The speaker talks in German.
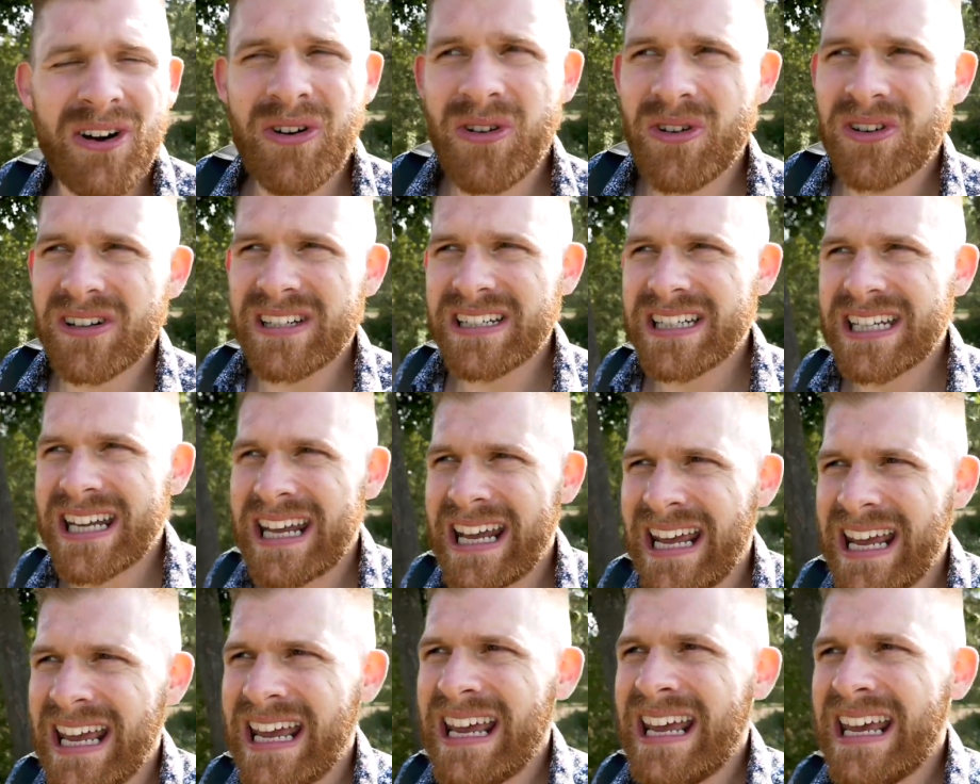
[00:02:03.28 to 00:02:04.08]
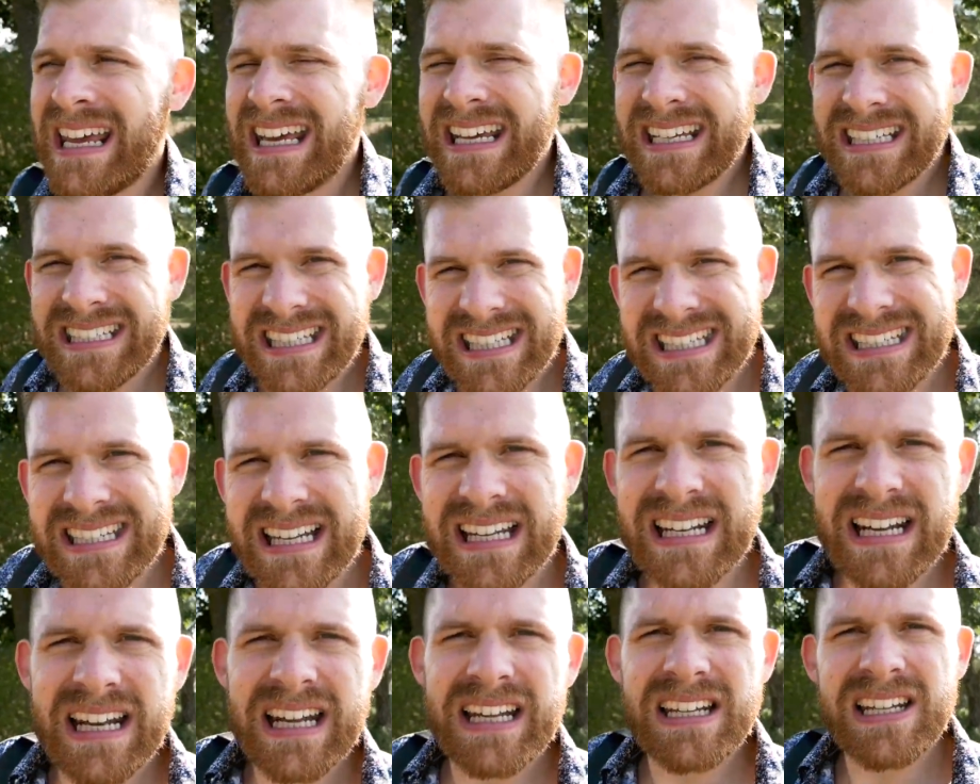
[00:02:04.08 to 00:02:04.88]
Und ich
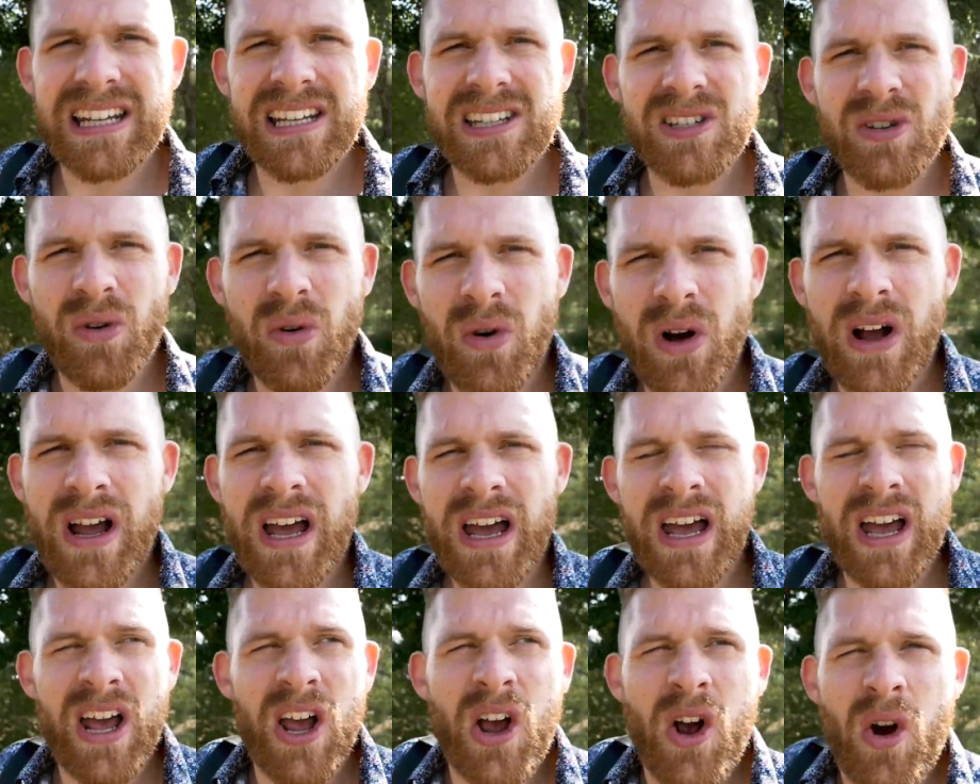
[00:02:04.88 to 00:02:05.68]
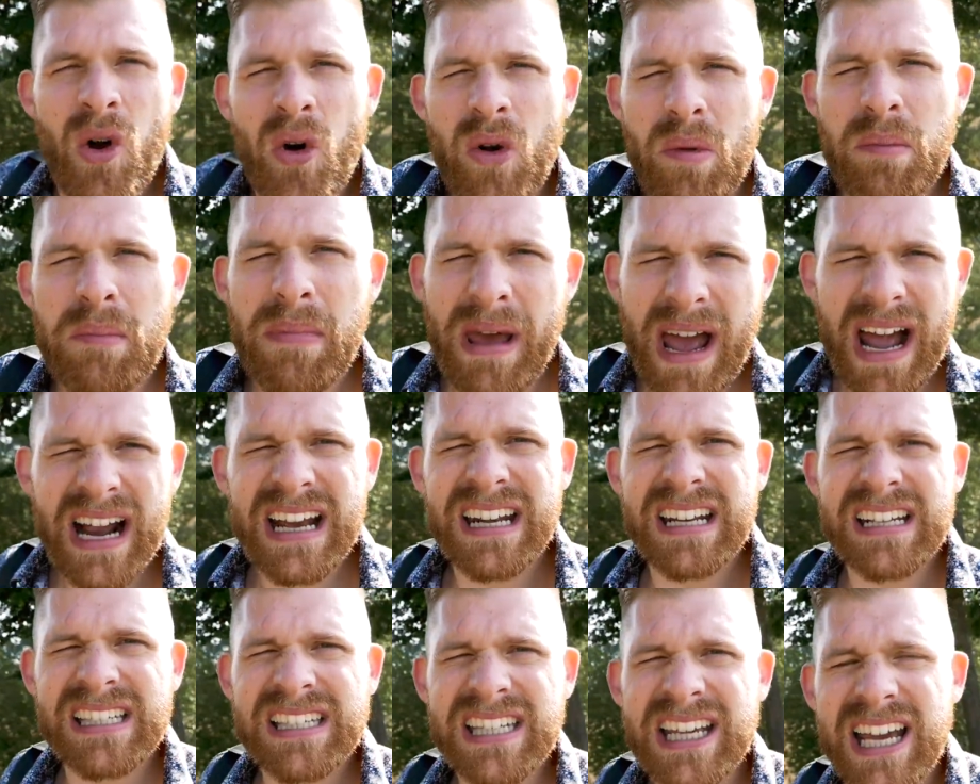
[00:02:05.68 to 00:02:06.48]
sitze dann da so und
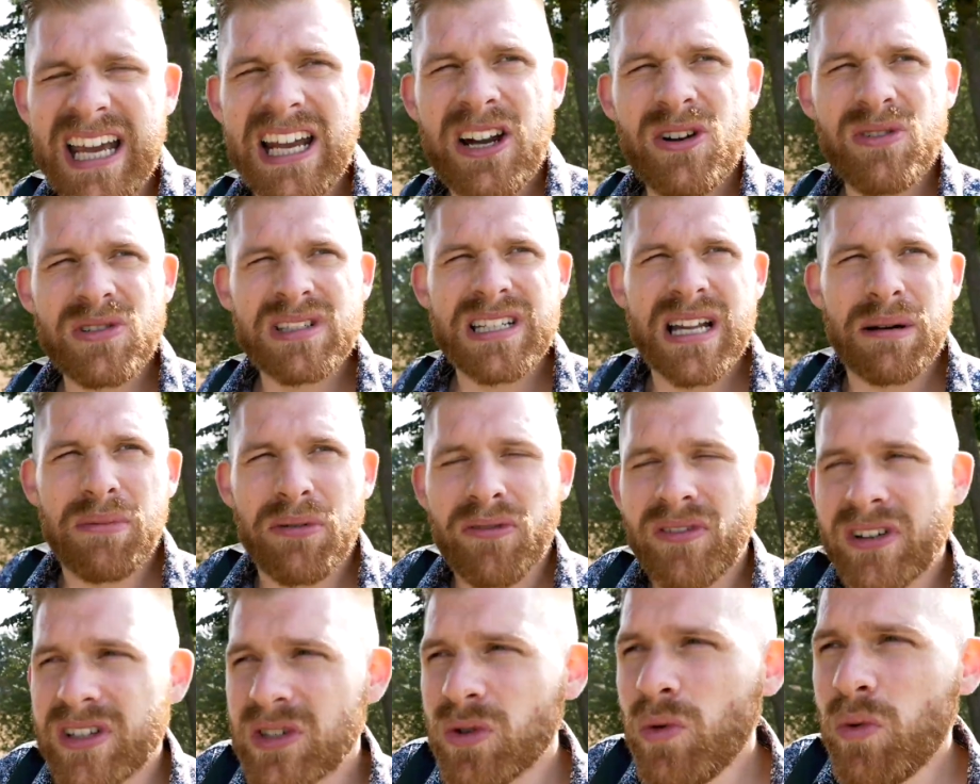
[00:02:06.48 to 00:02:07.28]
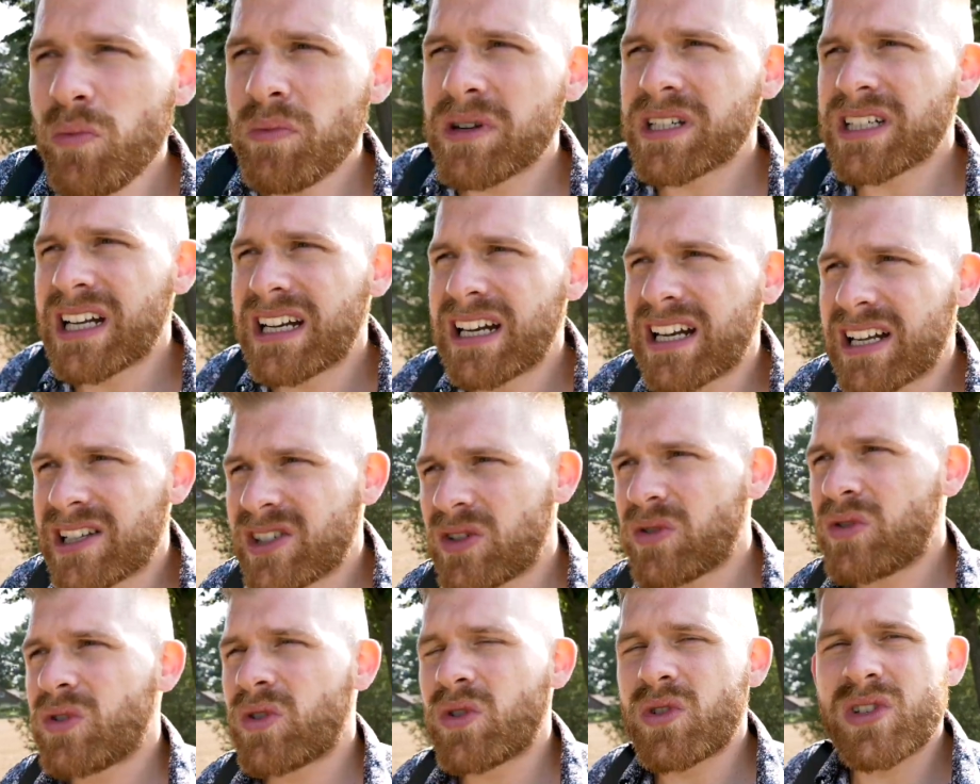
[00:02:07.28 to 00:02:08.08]
merke, dass ich keine Lust habe und versuche mich dann
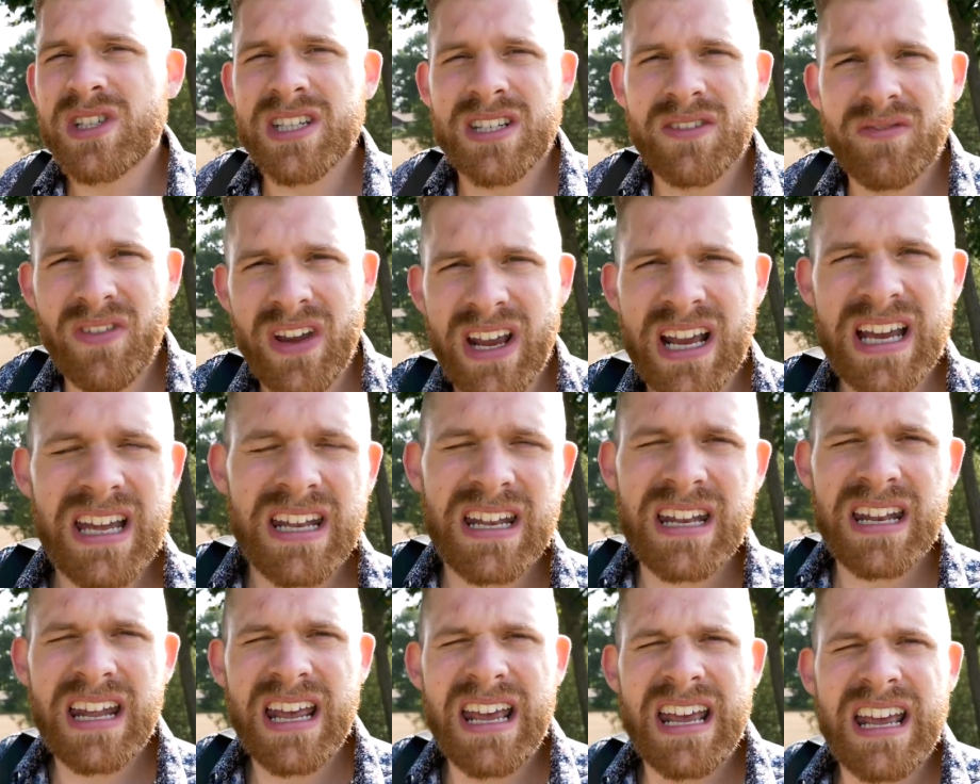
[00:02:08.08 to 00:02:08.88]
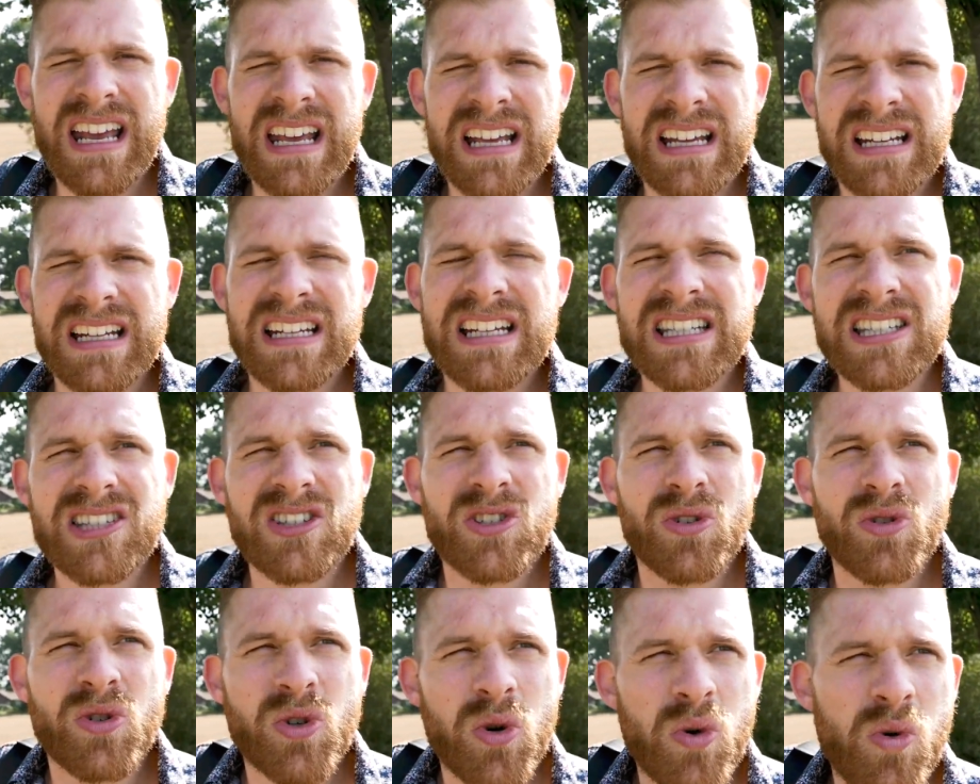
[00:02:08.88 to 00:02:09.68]
dazu zu zwingen, es
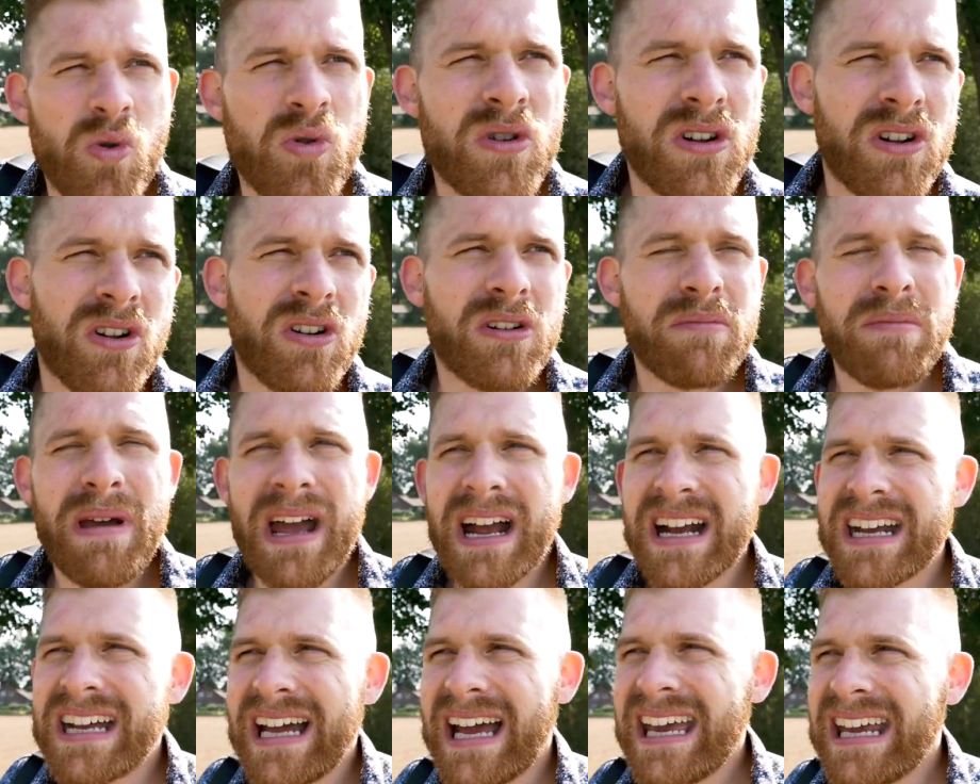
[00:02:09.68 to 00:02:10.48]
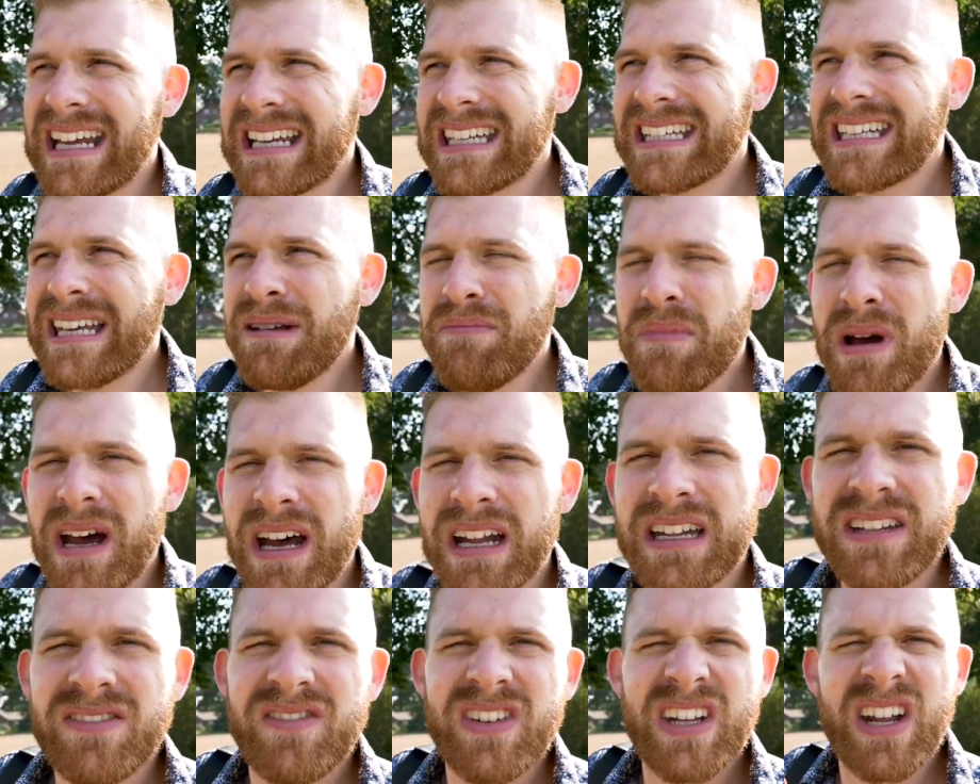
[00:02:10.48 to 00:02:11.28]
zu tun und merke eigentlich
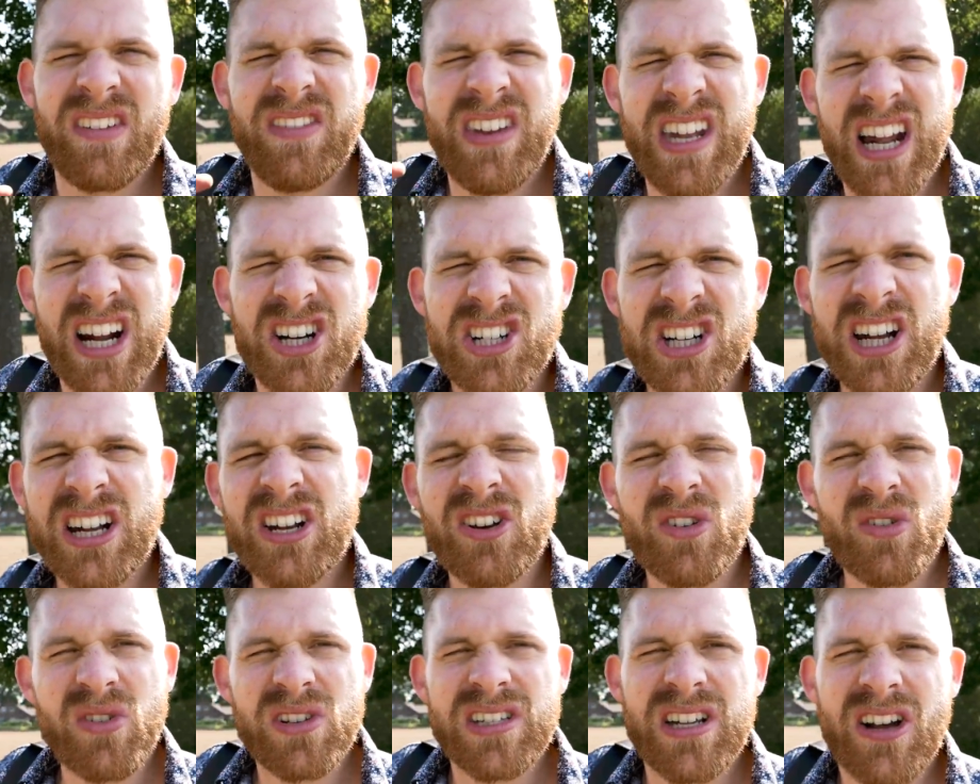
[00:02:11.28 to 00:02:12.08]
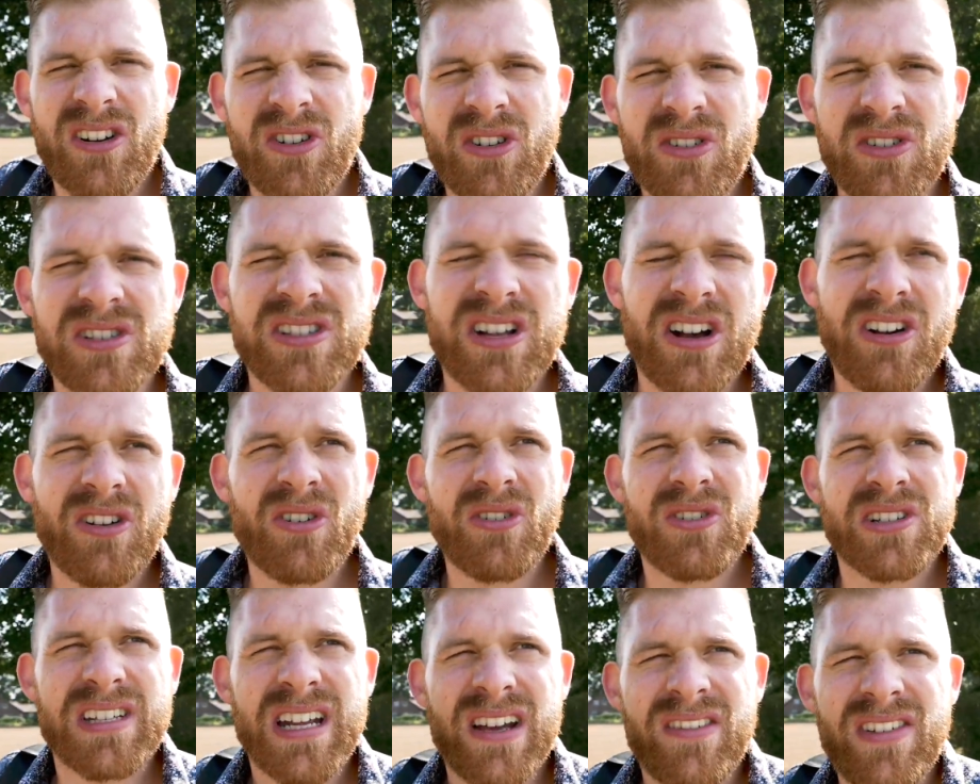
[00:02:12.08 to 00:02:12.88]
immer, wie der Widerstand größer und größer und
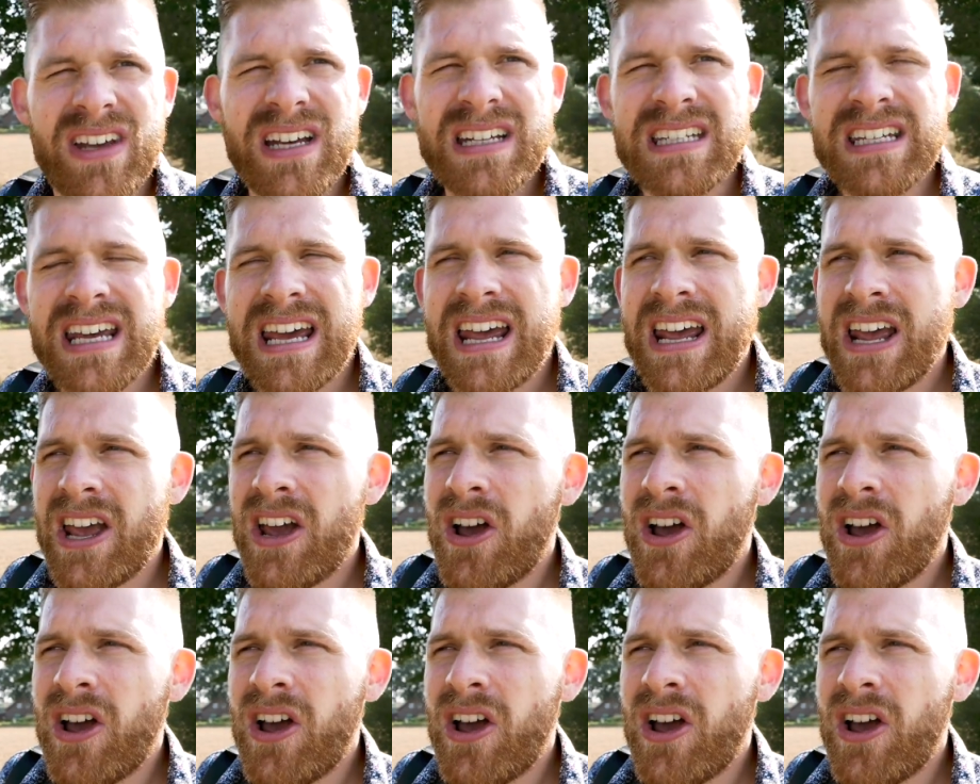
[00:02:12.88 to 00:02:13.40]
größer wird.